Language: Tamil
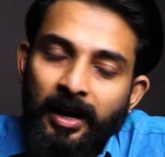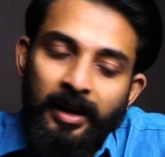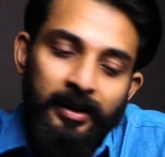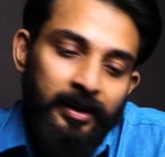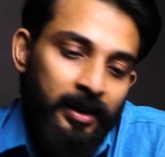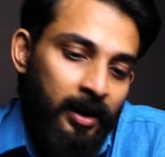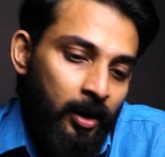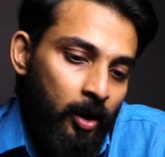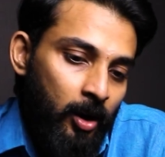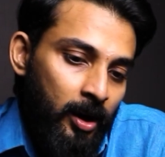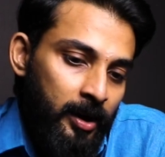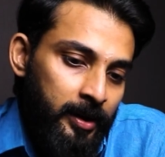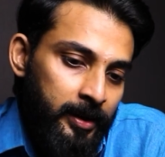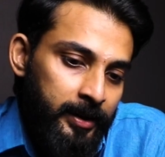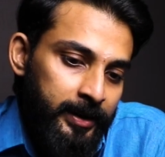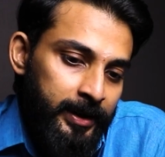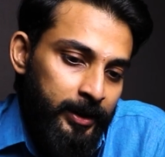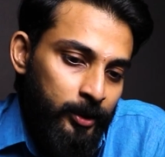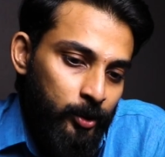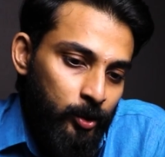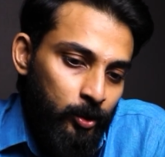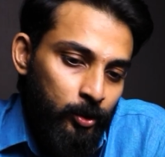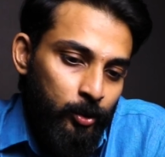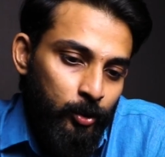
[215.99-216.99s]
அதான்
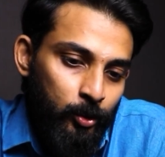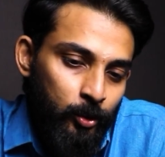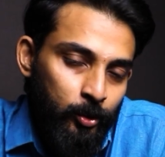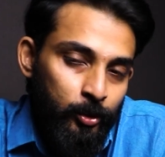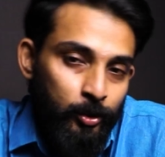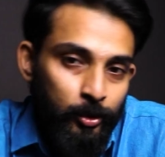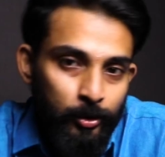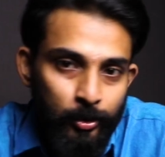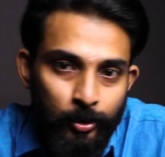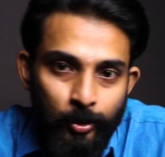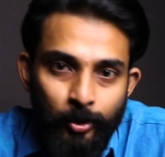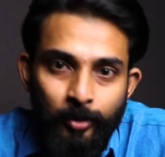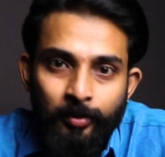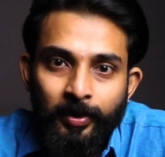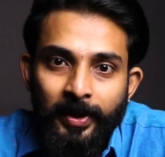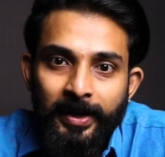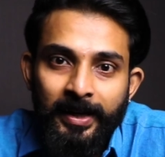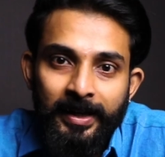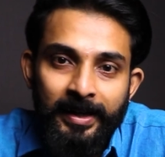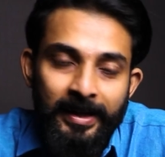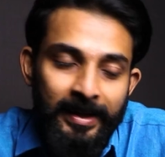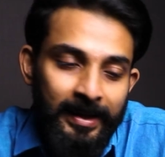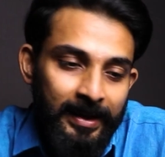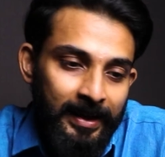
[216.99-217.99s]
ஆல்ரெடி டு டு டு
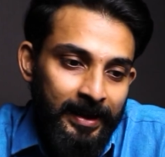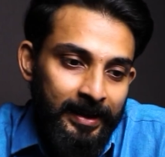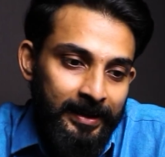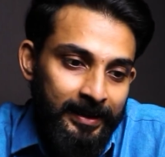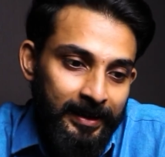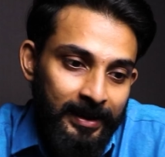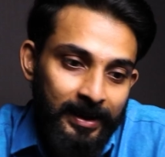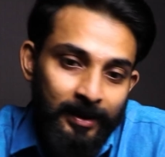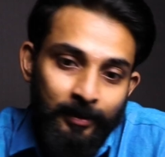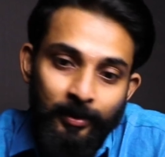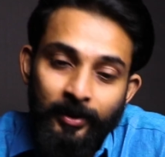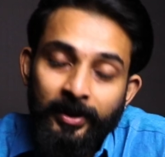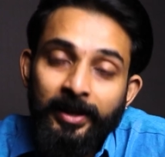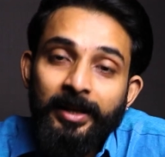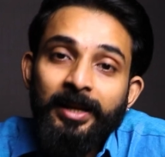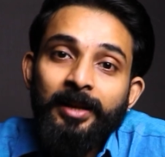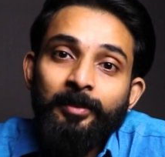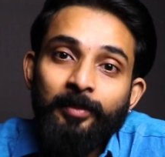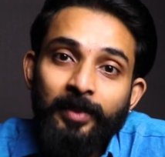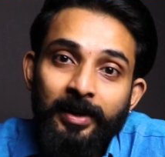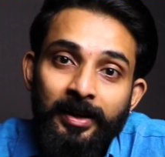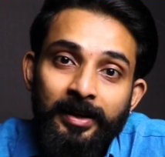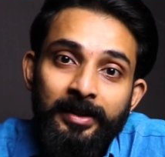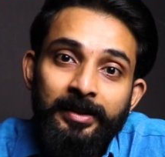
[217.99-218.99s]
பண்ணிட்டீங்களே இதுக்கப்புறம் என்ன
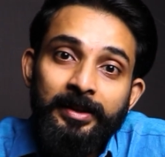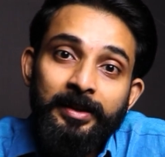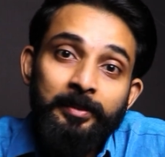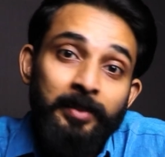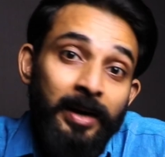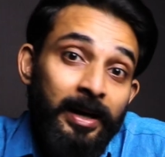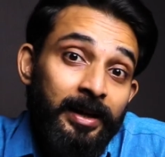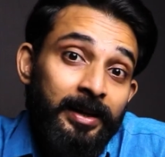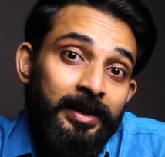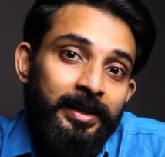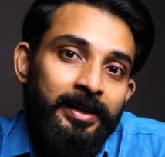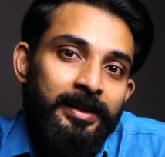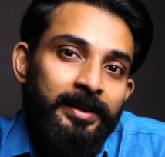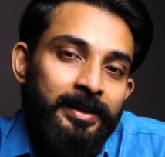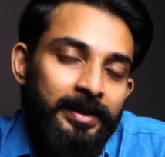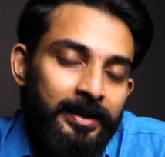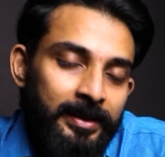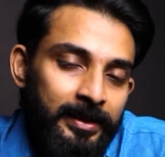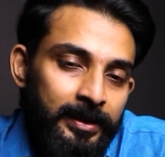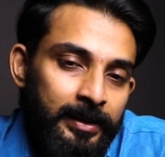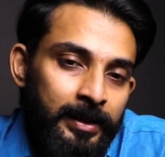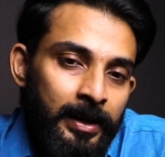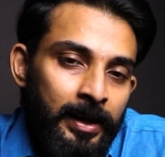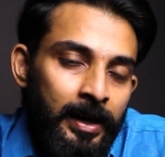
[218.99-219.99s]
பண்ணுறதுக்கு பாக்கி
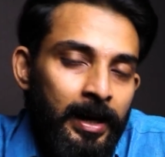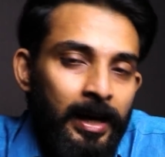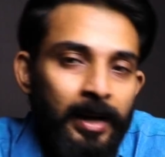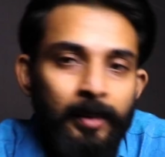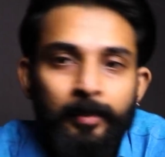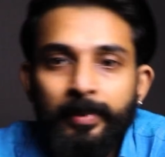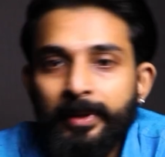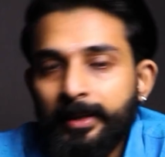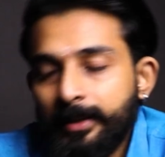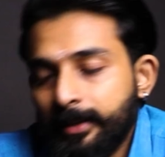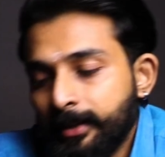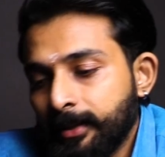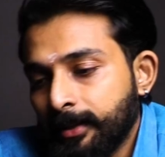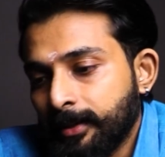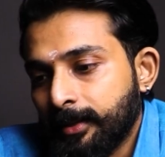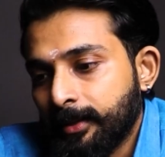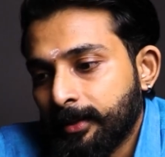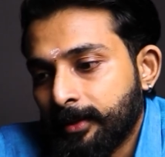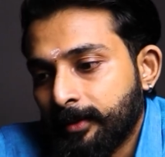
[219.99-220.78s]
இருக்குது அப்படின்னு